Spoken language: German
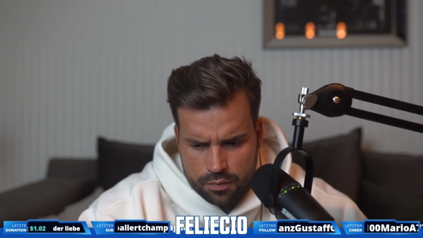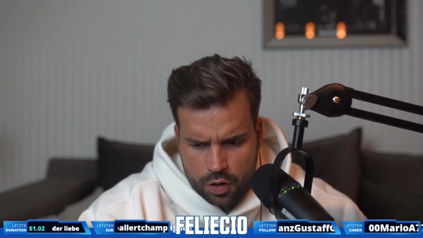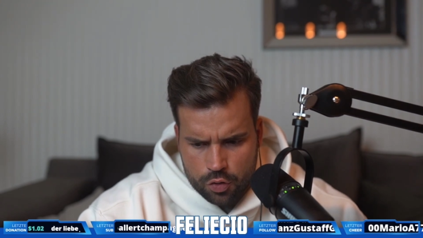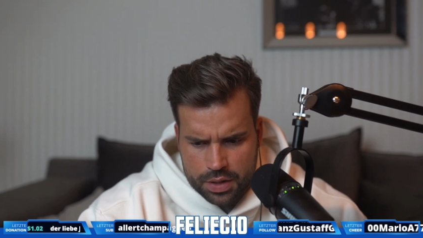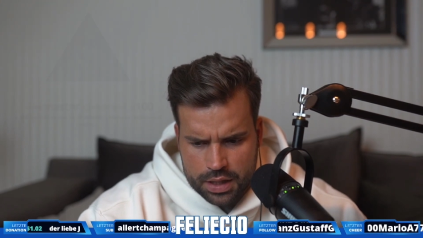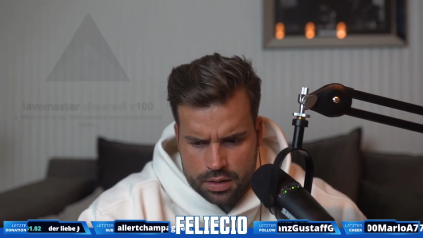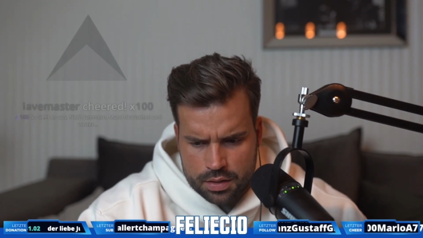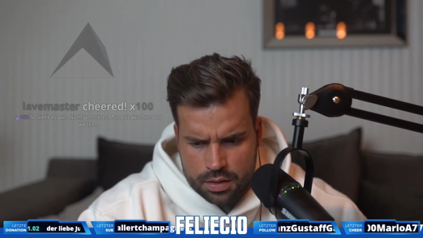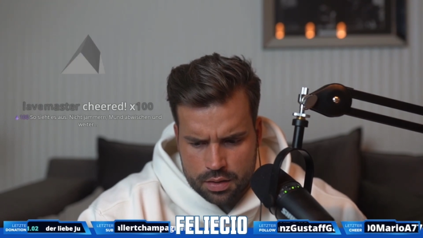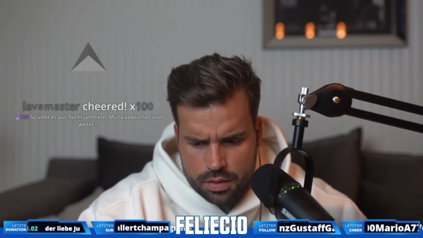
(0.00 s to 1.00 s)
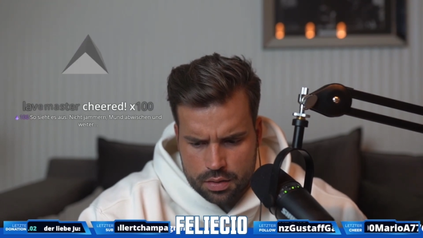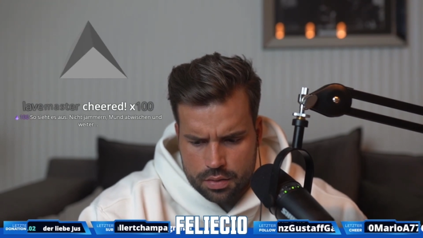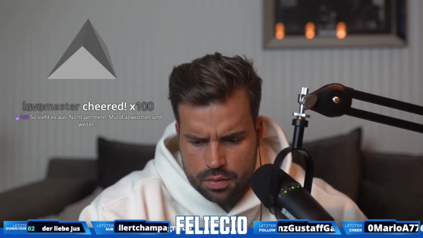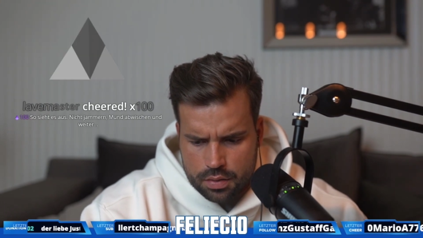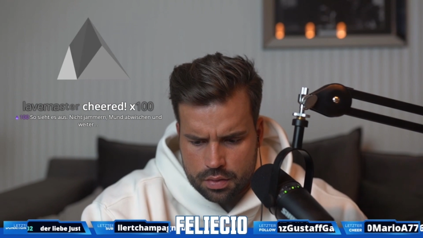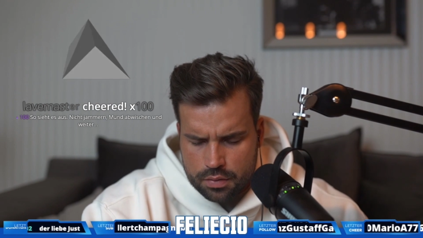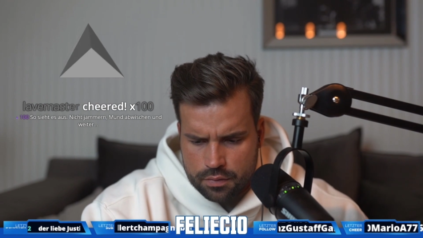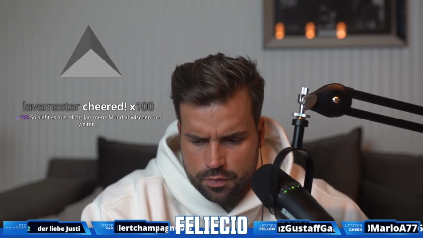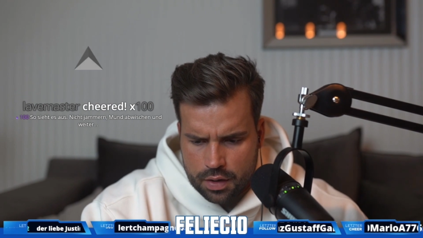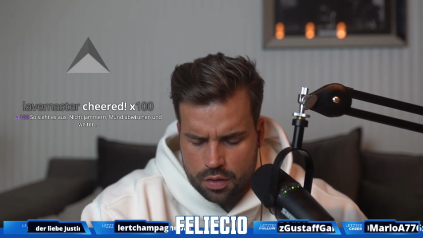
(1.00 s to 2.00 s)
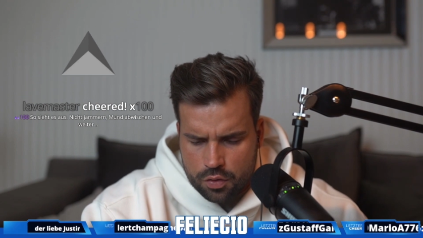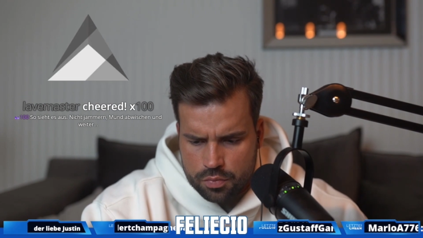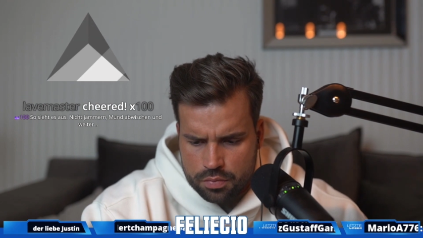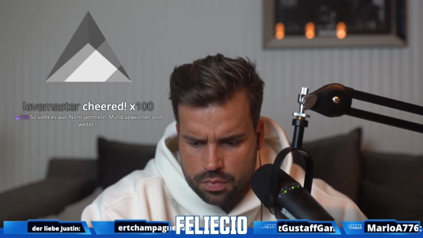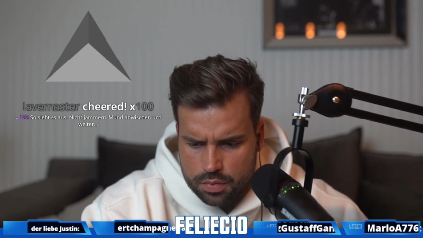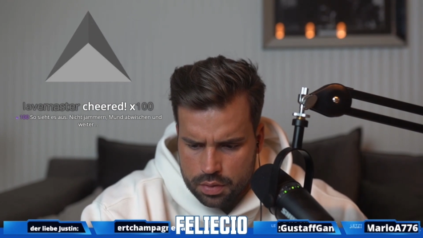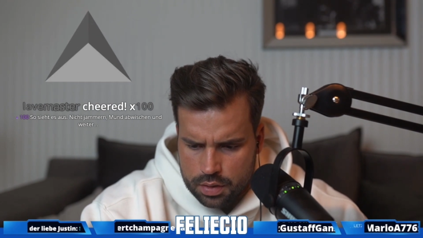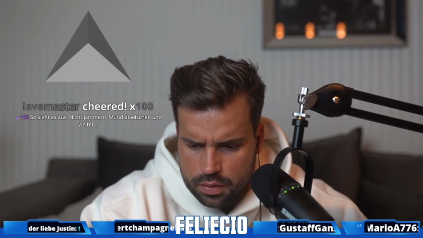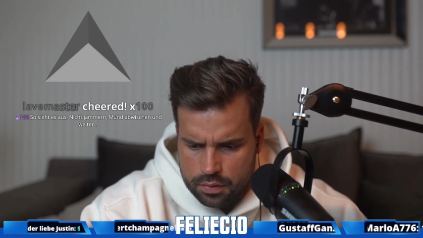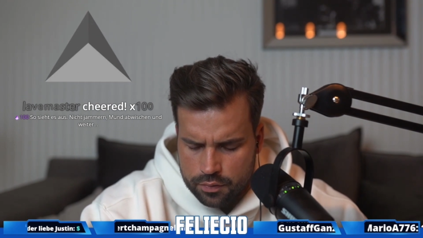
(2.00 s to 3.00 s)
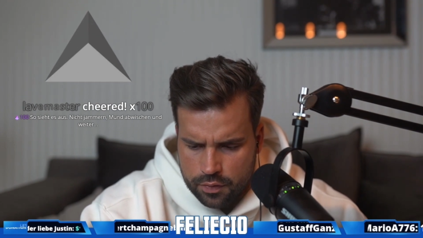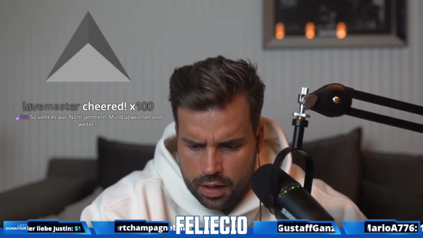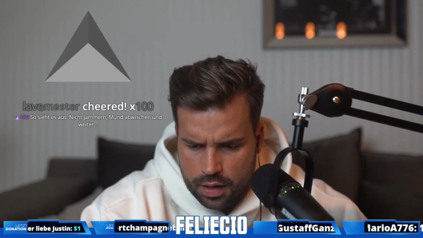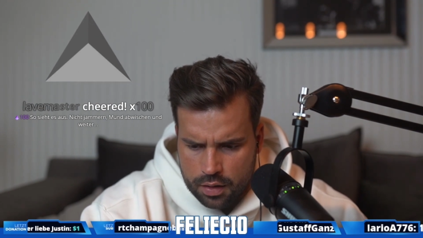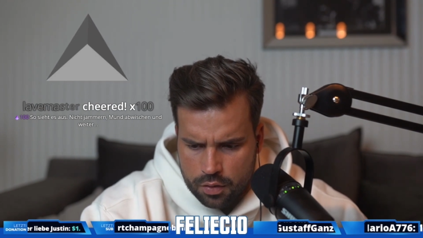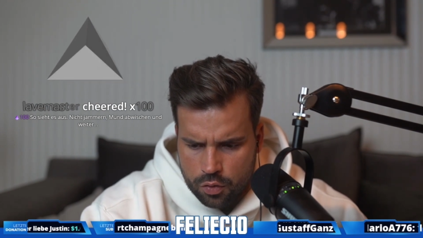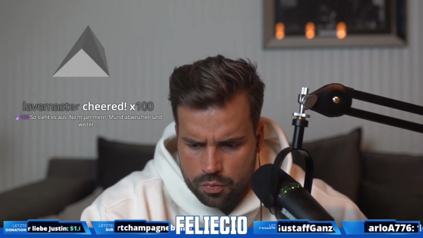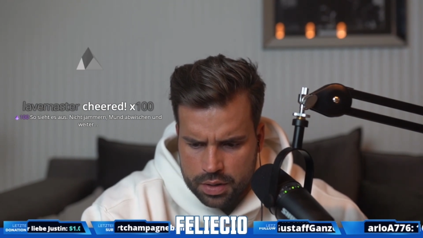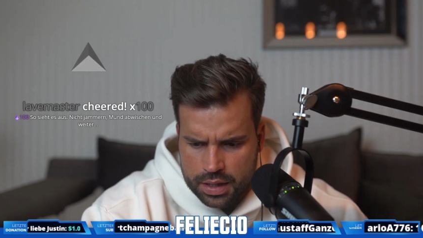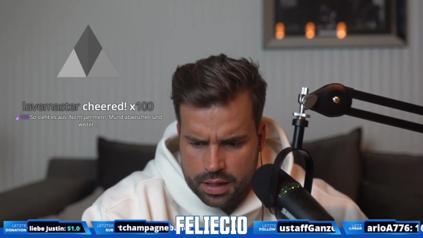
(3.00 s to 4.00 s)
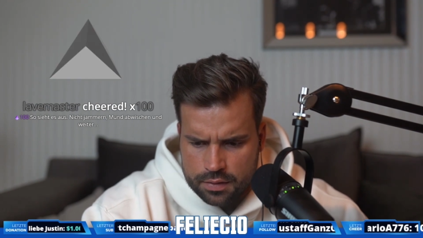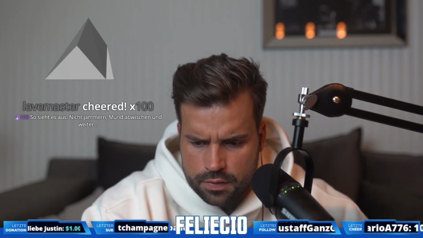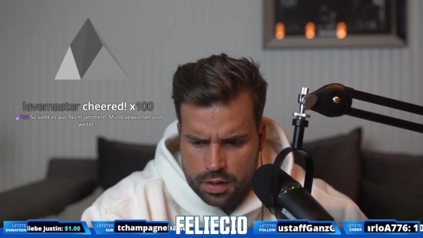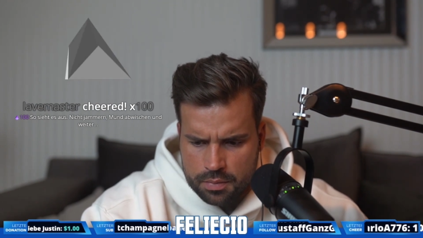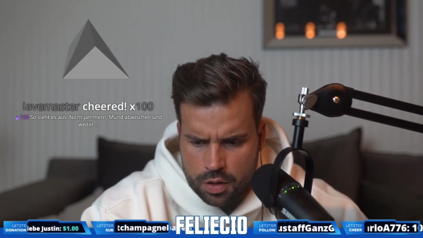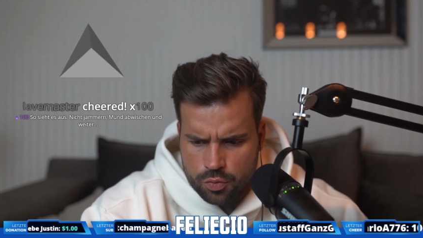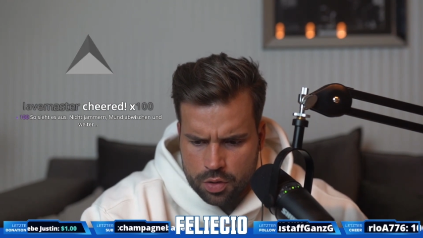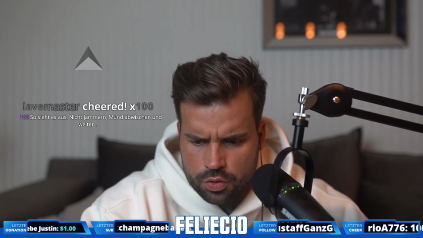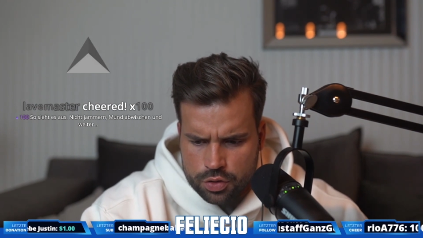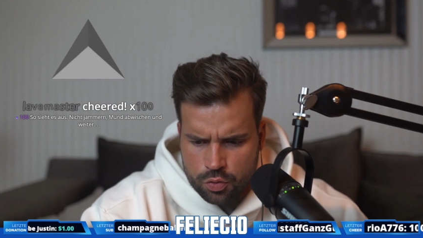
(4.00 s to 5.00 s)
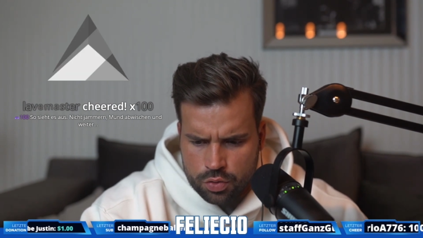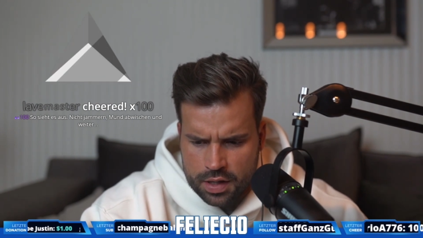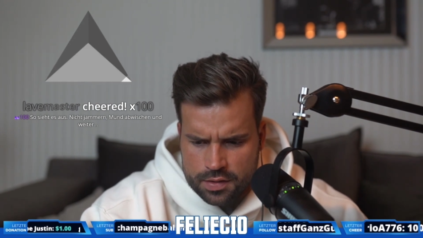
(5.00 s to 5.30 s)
Warum reden, warum warum reden wir immer über Union?